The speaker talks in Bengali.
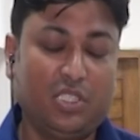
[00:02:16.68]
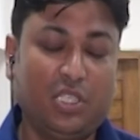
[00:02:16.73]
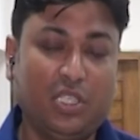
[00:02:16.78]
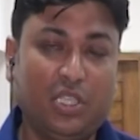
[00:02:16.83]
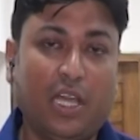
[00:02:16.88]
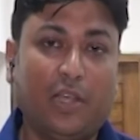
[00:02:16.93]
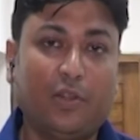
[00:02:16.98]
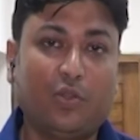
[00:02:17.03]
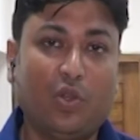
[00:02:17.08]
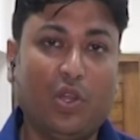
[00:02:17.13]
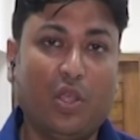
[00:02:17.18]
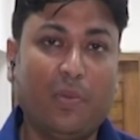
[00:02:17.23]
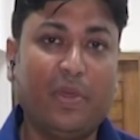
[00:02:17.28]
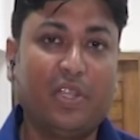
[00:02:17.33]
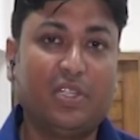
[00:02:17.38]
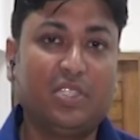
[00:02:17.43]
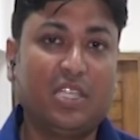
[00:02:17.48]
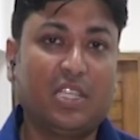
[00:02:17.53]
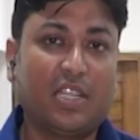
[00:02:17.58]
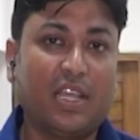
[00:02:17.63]
সিদ্ধান্ত
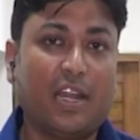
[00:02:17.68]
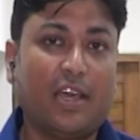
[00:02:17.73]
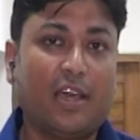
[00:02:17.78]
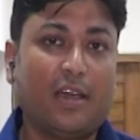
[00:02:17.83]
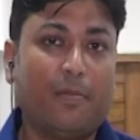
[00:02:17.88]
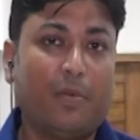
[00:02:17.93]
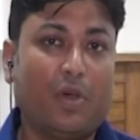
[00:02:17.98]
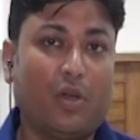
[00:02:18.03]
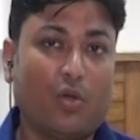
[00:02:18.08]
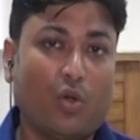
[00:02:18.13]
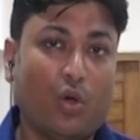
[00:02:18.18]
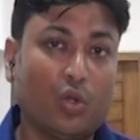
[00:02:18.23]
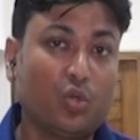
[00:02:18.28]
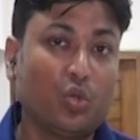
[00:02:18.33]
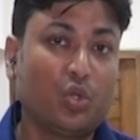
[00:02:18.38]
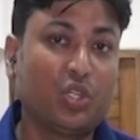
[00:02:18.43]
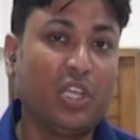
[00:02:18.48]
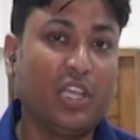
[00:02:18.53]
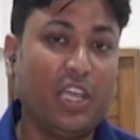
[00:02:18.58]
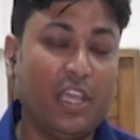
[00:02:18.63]
নেবেন যে তারা তারা
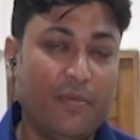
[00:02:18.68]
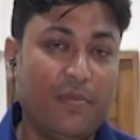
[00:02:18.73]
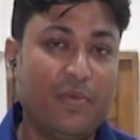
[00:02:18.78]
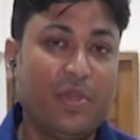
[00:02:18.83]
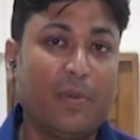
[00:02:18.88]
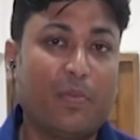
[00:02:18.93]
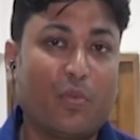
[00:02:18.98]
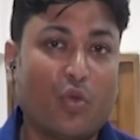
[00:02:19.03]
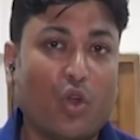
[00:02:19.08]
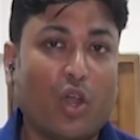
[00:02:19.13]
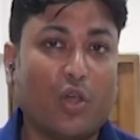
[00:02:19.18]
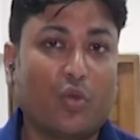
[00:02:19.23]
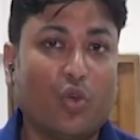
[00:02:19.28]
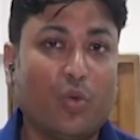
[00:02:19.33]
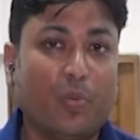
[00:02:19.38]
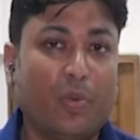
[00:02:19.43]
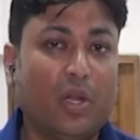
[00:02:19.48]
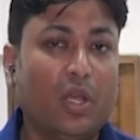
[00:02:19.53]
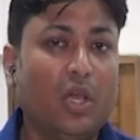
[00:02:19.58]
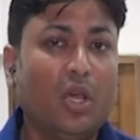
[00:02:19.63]
কতটি ইভিএম e ক্রয়
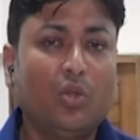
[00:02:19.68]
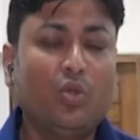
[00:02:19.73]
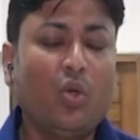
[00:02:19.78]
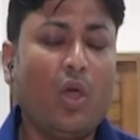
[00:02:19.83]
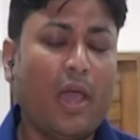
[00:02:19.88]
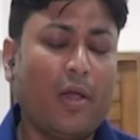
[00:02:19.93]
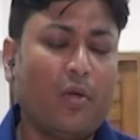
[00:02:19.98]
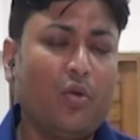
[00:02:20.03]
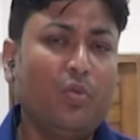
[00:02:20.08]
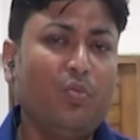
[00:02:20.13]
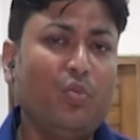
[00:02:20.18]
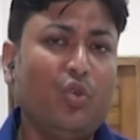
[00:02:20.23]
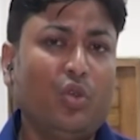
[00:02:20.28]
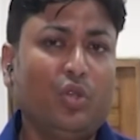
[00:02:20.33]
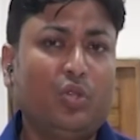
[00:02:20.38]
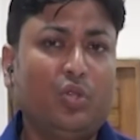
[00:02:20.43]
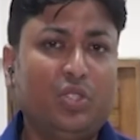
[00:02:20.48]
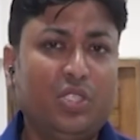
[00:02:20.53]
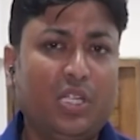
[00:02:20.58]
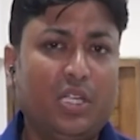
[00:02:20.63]
করবেন তো এখন
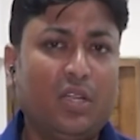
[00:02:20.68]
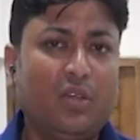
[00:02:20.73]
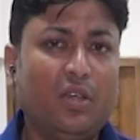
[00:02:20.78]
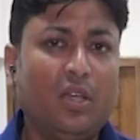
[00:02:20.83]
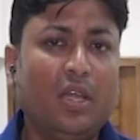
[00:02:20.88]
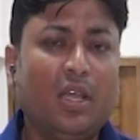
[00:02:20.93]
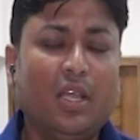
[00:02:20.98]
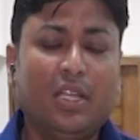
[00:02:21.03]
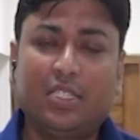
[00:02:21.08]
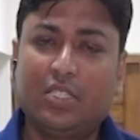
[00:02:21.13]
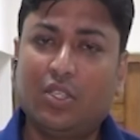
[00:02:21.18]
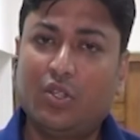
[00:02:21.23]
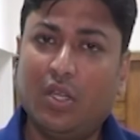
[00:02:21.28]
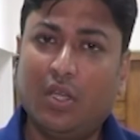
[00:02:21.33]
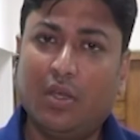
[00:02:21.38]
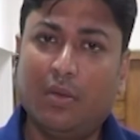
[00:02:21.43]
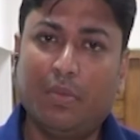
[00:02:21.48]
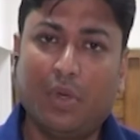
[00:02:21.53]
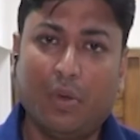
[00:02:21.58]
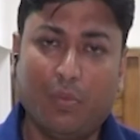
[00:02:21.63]
মূলত যেটা সেটা
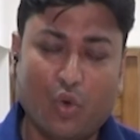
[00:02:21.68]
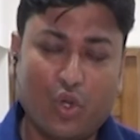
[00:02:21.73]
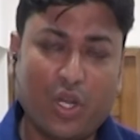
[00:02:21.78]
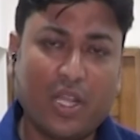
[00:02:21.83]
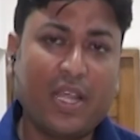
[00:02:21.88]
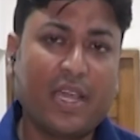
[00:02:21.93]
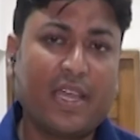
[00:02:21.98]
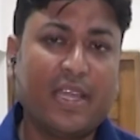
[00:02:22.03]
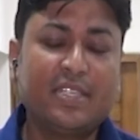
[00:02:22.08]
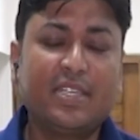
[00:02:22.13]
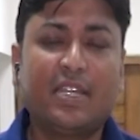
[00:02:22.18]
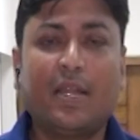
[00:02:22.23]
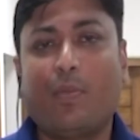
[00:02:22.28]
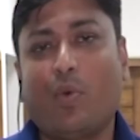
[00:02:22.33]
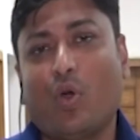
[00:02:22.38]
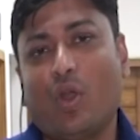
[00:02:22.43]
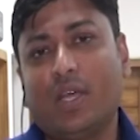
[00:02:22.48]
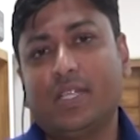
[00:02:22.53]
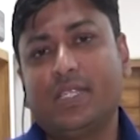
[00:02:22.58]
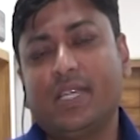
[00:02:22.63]
মোটা দাগে যেটা
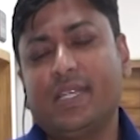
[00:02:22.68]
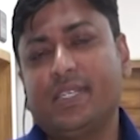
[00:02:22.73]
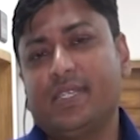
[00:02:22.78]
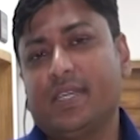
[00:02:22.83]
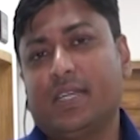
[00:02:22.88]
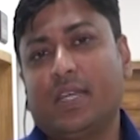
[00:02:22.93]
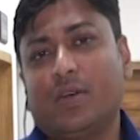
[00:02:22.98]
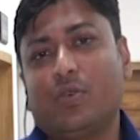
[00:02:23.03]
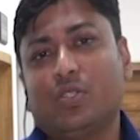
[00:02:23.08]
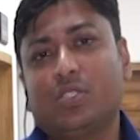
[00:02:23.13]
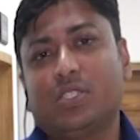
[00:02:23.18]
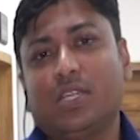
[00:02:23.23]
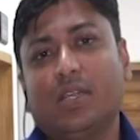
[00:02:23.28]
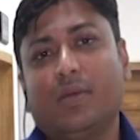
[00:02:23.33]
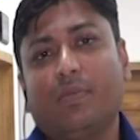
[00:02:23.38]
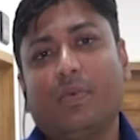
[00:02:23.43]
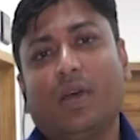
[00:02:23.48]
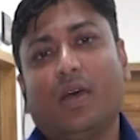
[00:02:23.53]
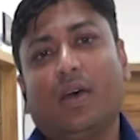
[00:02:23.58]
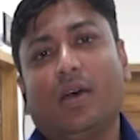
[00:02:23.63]
বলা যায় সেটা হচ্ছে
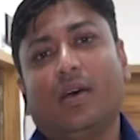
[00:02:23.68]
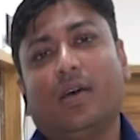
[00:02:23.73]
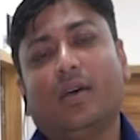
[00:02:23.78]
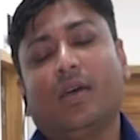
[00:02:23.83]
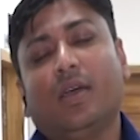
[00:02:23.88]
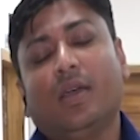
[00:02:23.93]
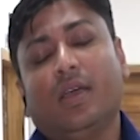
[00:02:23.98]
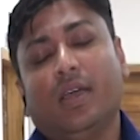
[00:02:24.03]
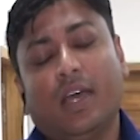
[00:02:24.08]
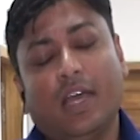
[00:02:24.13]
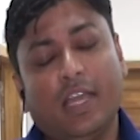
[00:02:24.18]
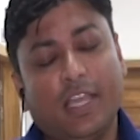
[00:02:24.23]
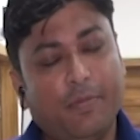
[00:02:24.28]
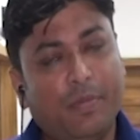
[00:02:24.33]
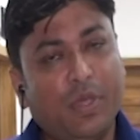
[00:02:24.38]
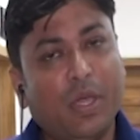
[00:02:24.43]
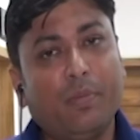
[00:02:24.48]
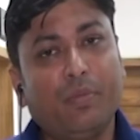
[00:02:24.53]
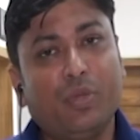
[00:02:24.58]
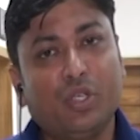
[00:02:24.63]

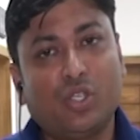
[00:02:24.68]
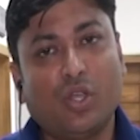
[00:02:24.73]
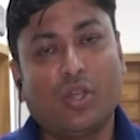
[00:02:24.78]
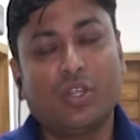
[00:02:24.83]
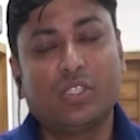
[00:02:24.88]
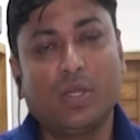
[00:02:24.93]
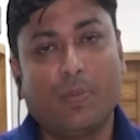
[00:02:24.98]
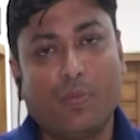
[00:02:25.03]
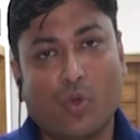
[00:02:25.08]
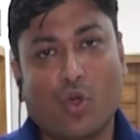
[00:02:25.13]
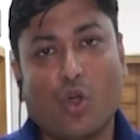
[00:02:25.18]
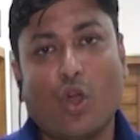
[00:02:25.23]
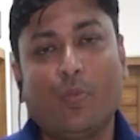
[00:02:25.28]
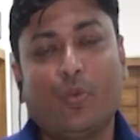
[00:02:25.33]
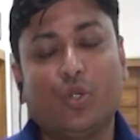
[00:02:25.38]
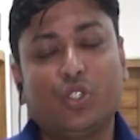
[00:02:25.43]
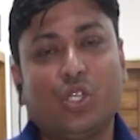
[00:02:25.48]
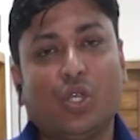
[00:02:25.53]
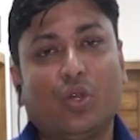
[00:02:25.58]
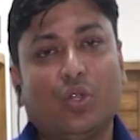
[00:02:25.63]
ইভিএম e বিষয়ক যে প্রকল্প
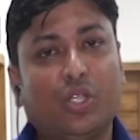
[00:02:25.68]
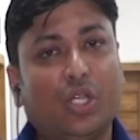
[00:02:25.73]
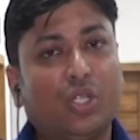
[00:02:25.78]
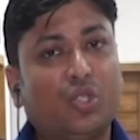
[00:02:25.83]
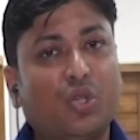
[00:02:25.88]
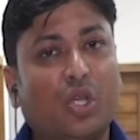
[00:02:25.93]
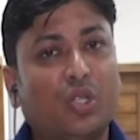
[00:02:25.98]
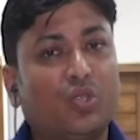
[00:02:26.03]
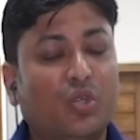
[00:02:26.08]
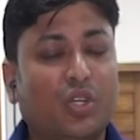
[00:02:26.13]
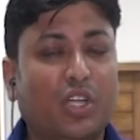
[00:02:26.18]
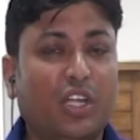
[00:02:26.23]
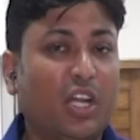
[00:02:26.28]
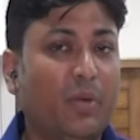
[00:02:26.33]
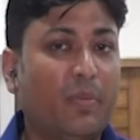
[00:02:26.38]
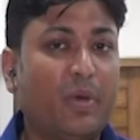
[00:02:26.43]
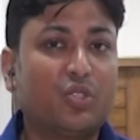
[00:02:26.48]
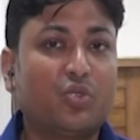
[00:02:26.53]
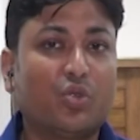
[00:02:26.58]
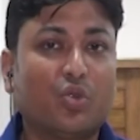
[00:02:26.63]
ছিল দেড়শো আসনের
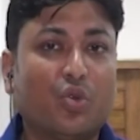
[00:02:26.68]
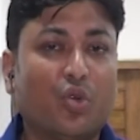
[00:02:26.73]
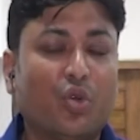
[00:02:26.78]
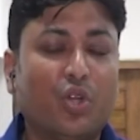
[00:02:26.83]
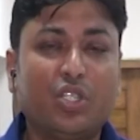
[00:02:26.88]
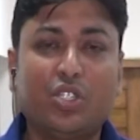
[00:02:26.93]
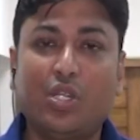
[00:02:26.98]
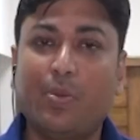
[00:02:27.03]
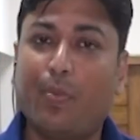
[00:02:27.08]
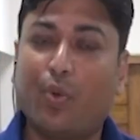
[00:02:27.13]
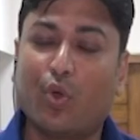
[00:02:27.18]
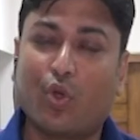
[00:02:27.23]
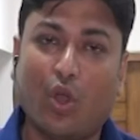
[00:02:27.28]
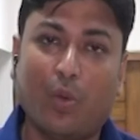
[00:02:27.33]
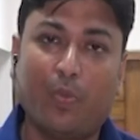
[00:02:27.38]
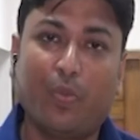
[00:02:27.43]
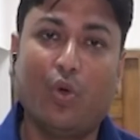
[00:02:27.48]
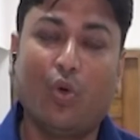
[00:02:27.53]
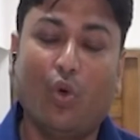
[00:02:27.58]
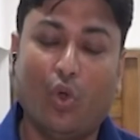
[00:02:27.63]
নির্বাচন গ্রহণের সেই
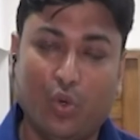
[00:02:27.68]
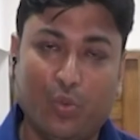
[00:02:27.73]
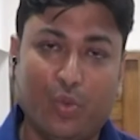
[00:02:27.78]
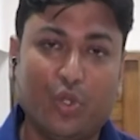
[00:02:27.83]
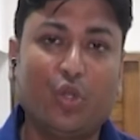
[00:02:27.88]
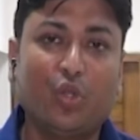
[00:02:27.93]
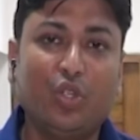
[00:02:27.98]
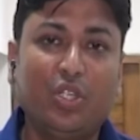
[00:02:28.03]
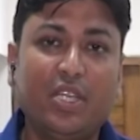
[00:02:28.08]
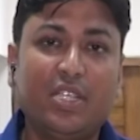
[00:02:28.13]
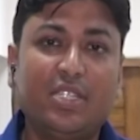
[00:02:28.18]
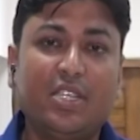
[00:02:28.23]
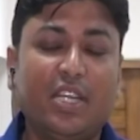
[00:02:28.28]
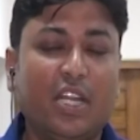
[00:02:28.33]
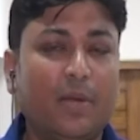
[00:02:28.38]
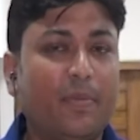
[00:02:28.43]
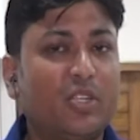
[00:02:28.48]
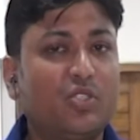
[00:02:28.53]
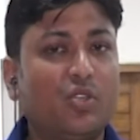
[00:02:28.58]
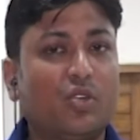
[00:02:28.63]
প্রকল্প অনুমোদন দিয়েছে
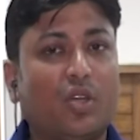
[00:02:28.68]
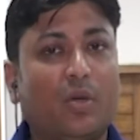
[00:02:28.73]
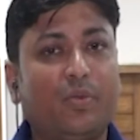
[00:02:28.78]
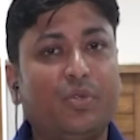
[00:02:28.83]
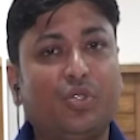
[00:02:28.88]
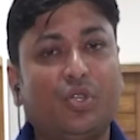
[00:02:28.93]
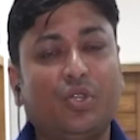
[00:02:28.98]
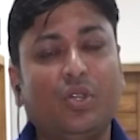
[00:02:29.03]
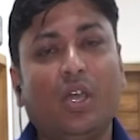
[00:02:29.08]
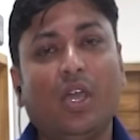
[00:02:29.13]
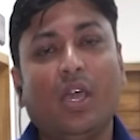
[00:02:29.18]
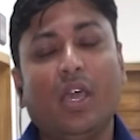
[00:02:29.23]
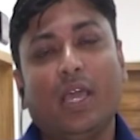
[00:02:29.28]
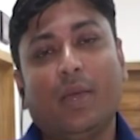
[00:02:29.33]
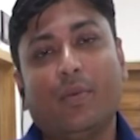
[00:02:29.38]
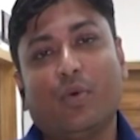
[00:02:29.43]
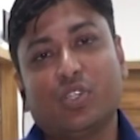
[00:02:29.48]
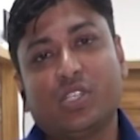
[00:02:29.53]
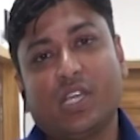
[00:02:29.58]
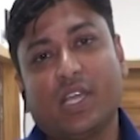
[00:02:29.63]
নির্বাচন কমিশন
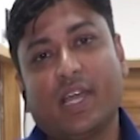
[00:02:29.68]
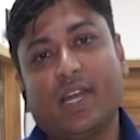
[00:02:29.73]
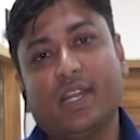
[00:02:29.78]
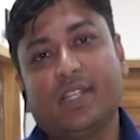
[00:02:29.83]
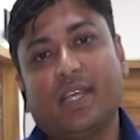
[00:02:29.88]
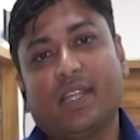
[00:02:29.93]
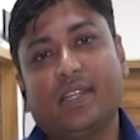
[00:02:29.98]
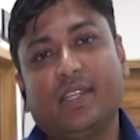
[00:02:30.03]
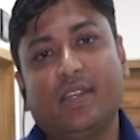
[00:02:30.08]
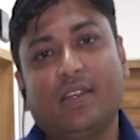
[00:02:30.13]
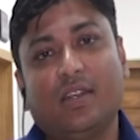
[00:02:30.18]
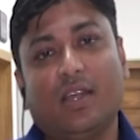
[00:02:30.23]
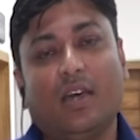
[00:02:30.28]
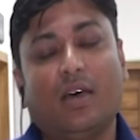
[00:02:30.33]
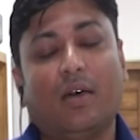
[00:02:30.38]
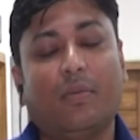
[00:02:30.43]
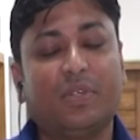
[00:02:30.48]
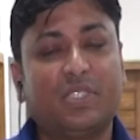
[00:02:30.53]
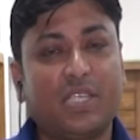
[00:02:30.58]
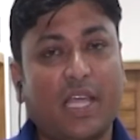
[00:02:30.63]
এবং সেখানে তাদের
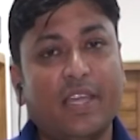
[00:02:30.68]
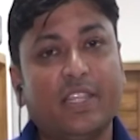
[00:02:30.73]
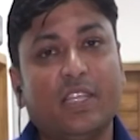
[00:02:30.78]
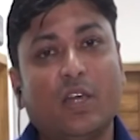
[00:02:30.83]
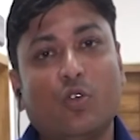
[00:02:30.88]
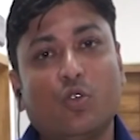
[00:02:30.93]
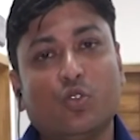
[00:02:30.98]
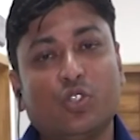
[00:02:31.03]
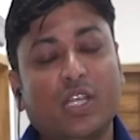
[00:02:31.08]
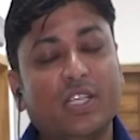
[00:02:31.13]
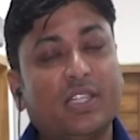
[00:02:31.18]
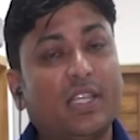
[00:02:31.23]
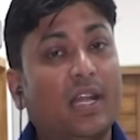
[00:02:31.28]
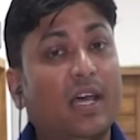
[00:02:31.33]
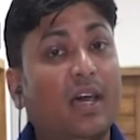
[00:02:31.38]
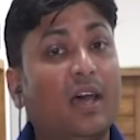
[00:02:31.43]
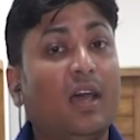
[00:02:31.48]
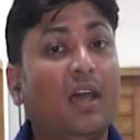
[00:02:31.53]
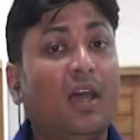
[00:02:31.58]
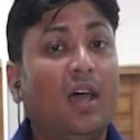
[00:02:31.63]
চাহিদা অনুযায়ী
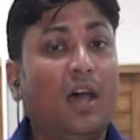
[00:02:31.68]
তারা